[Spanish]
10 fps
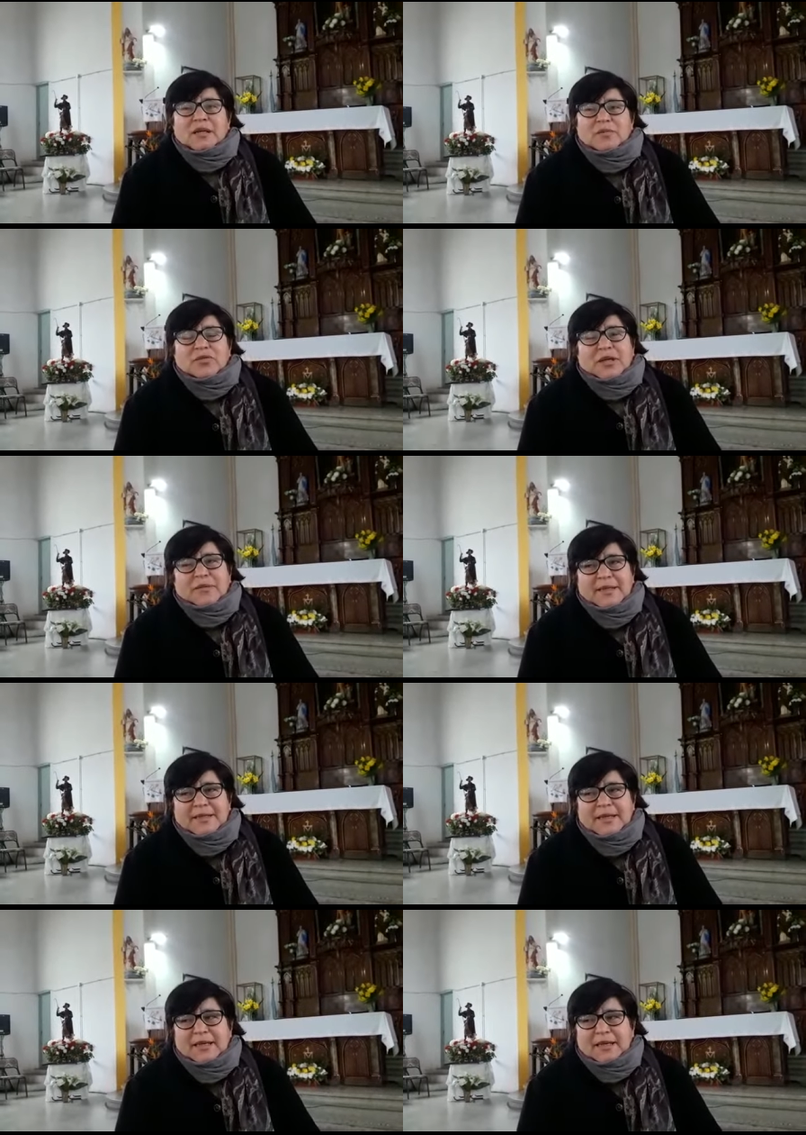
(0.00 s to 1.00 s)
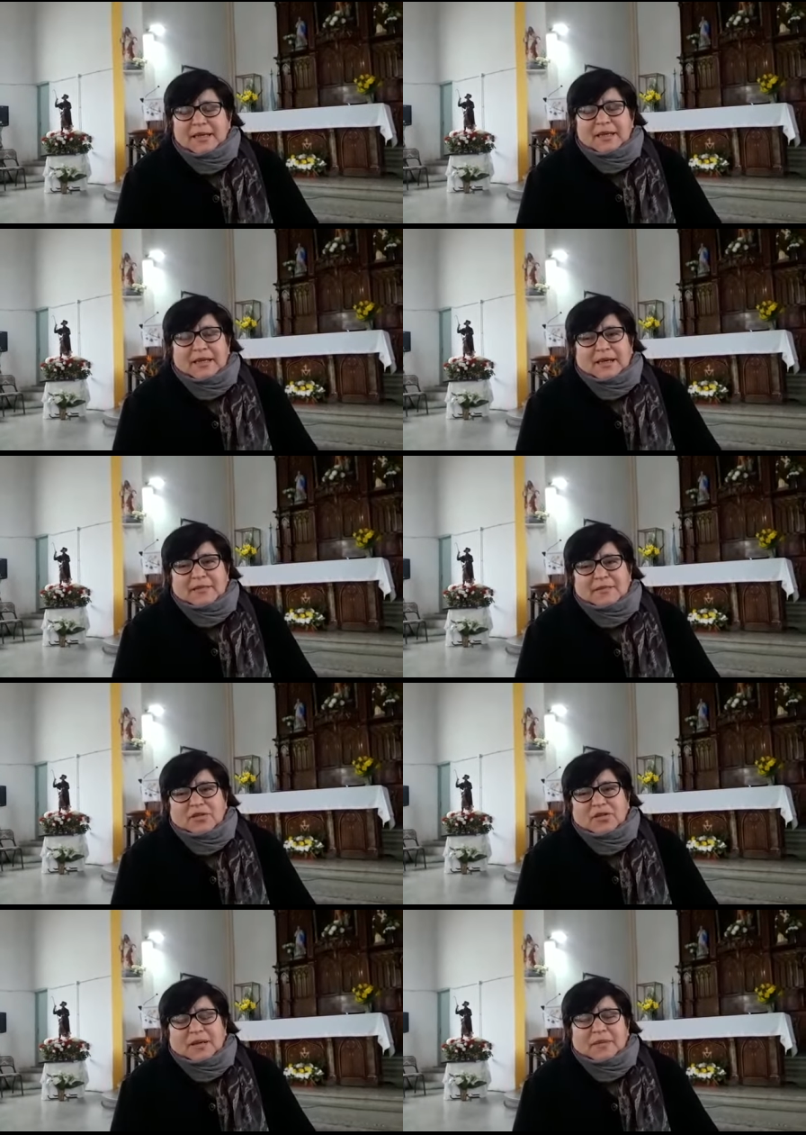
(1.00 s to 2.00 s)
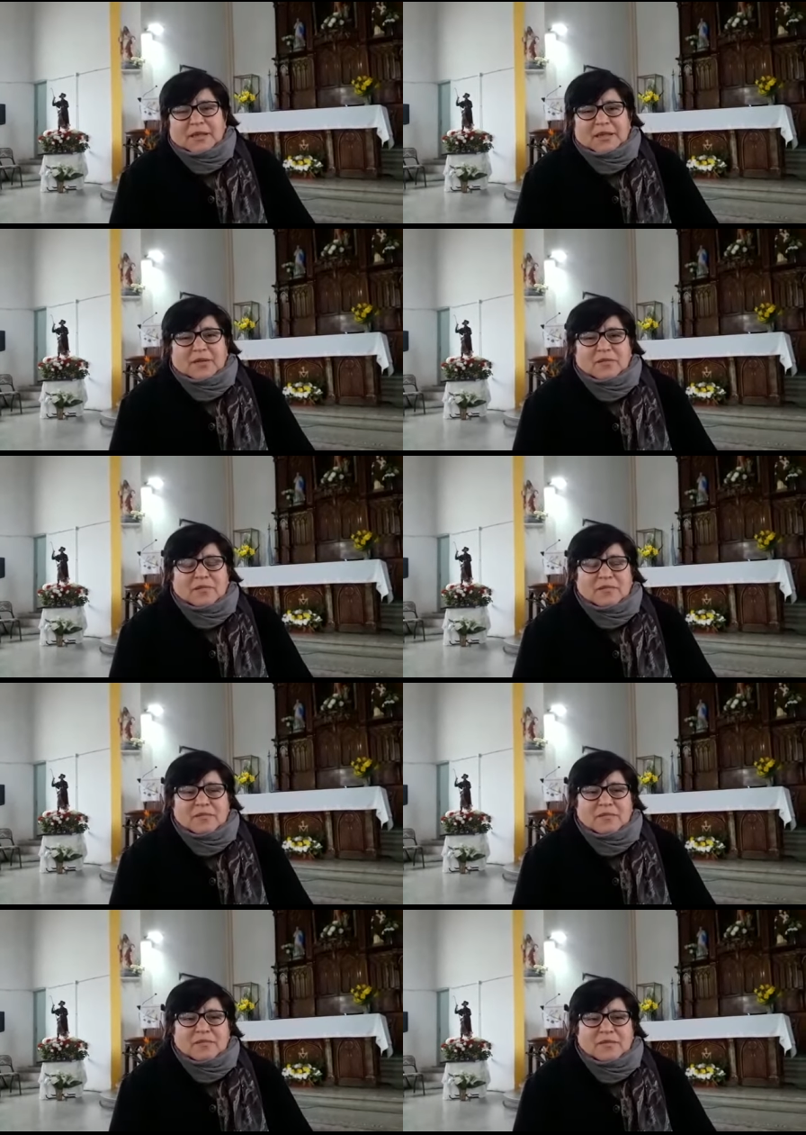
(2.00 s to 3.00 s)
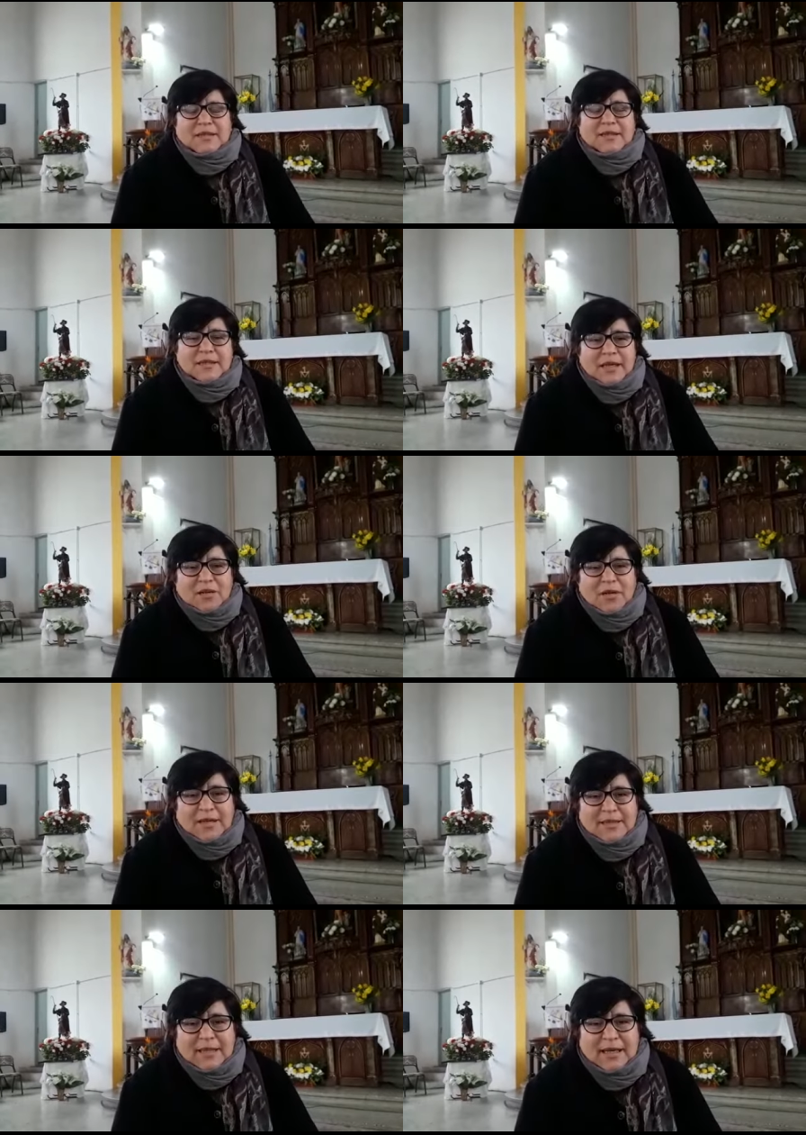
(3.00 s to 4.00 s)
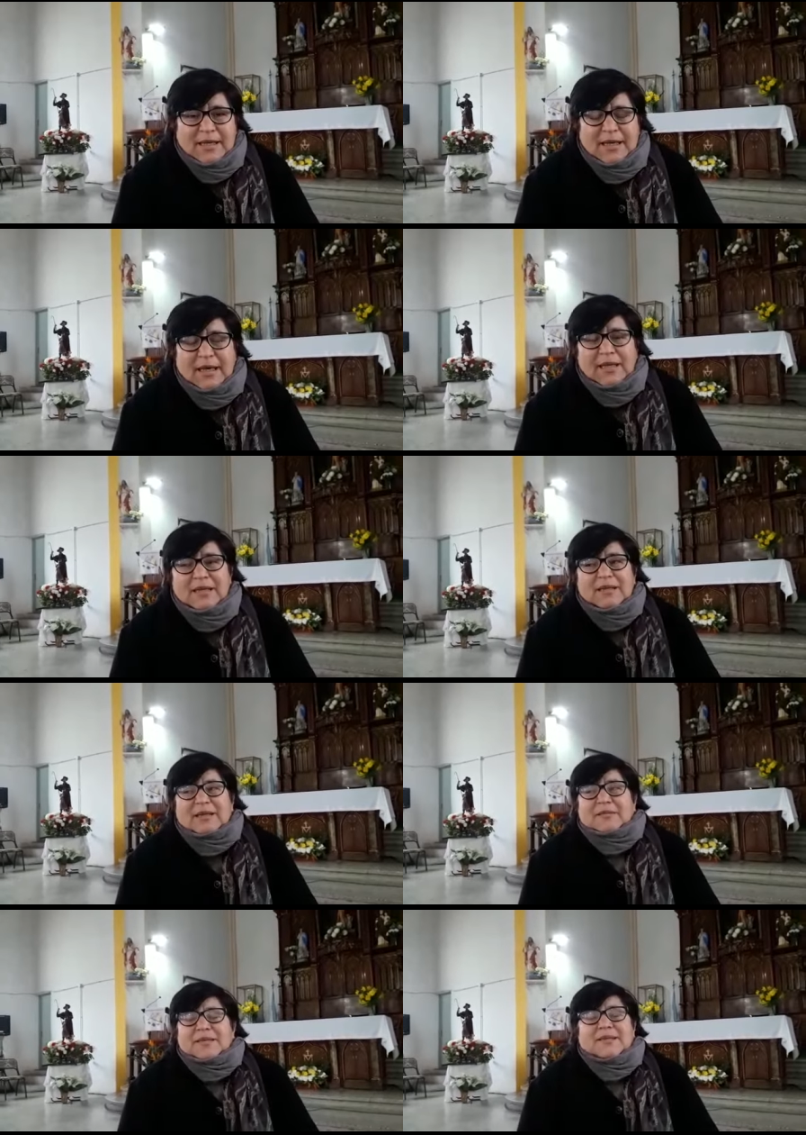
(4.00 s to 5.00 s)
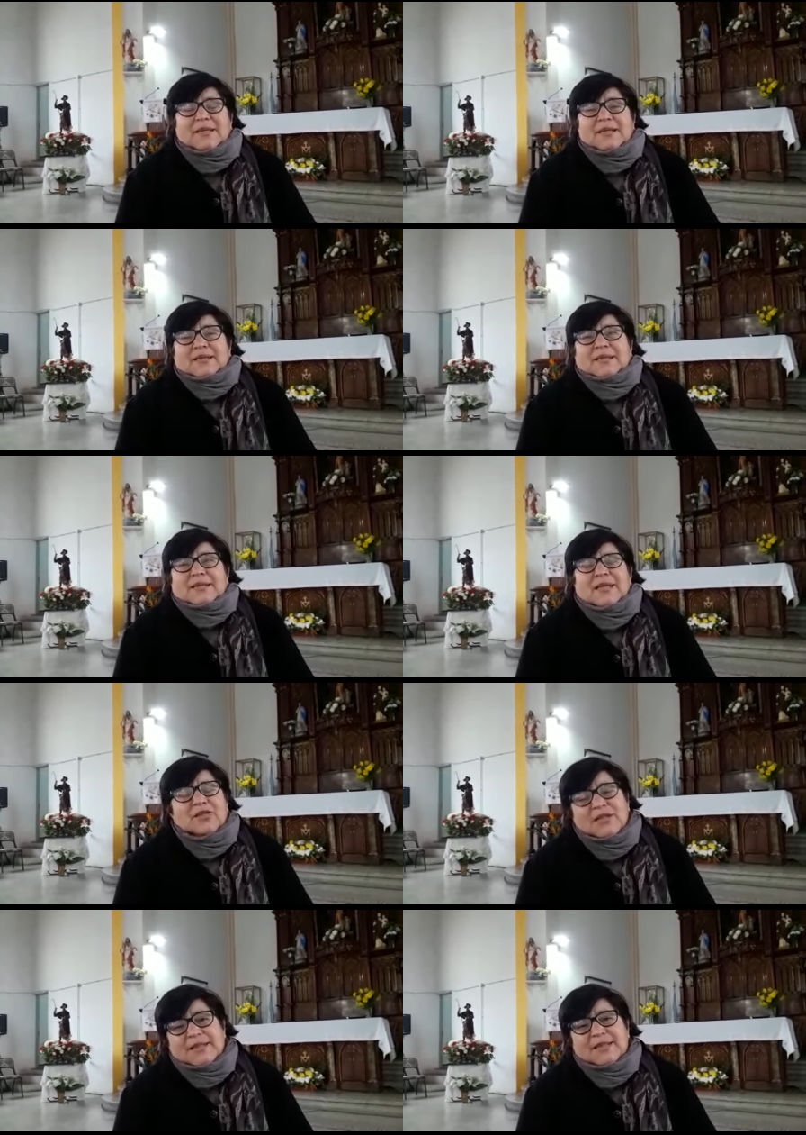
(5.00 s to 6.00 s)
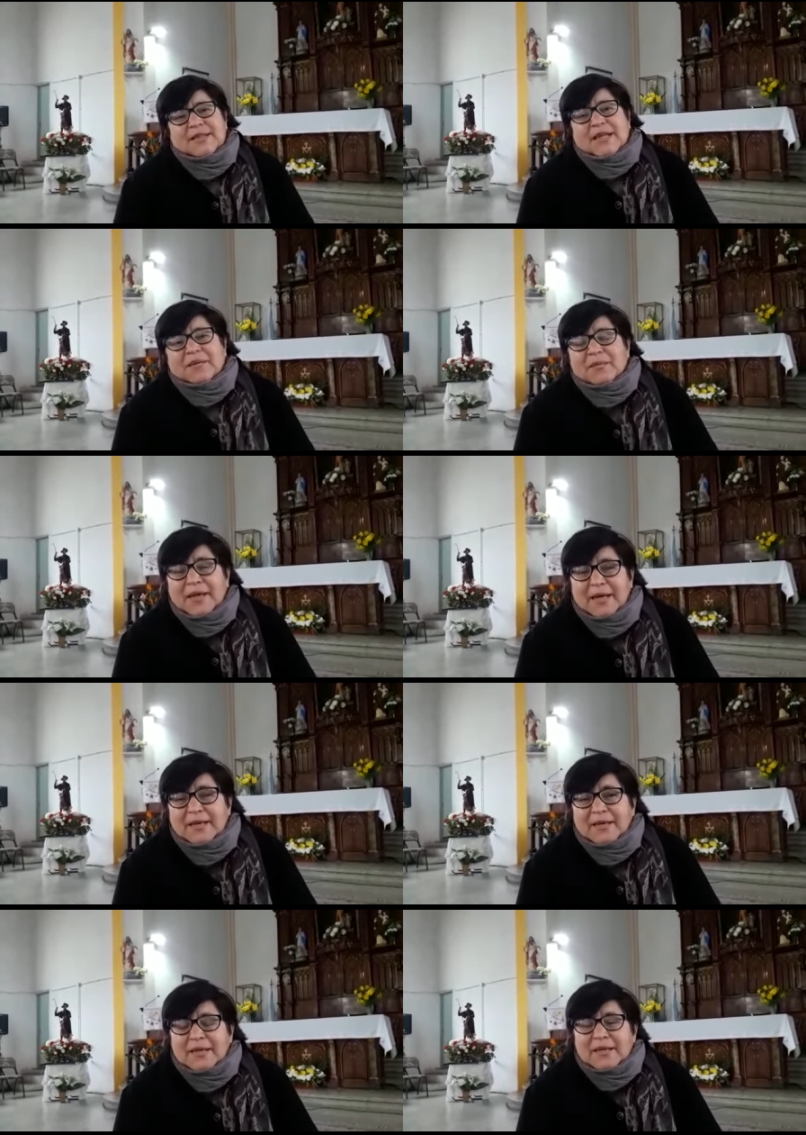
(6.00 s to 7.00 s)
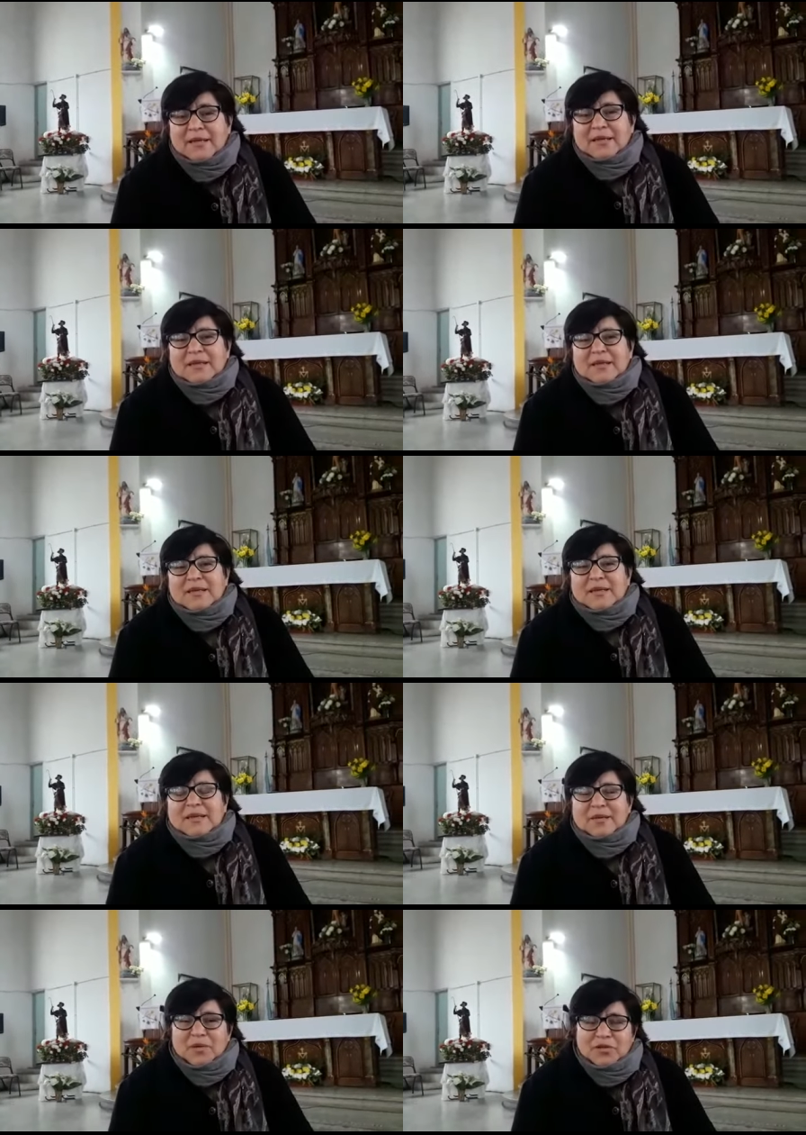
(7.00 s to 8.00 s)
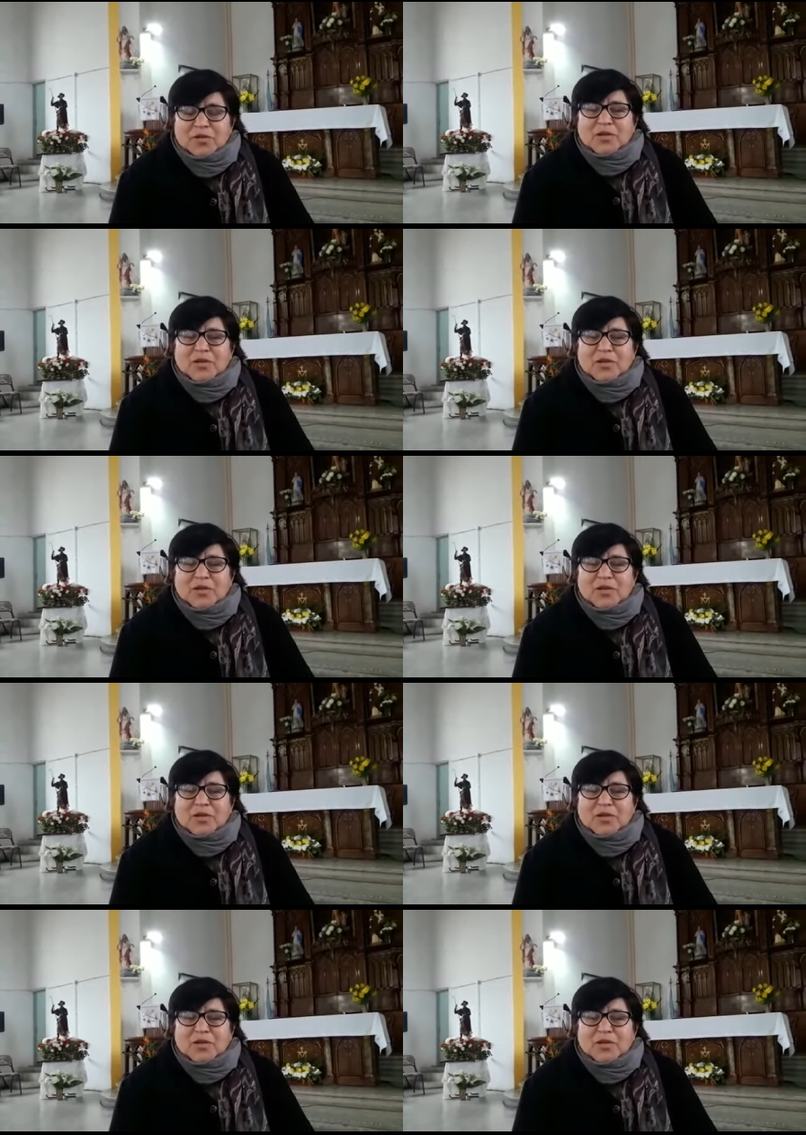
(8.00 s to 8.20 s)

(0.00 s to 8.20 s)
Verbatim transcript: Muchas veces eran solamente un interno el que salía y a veces ese interno necesitaba hablar y bueno, lo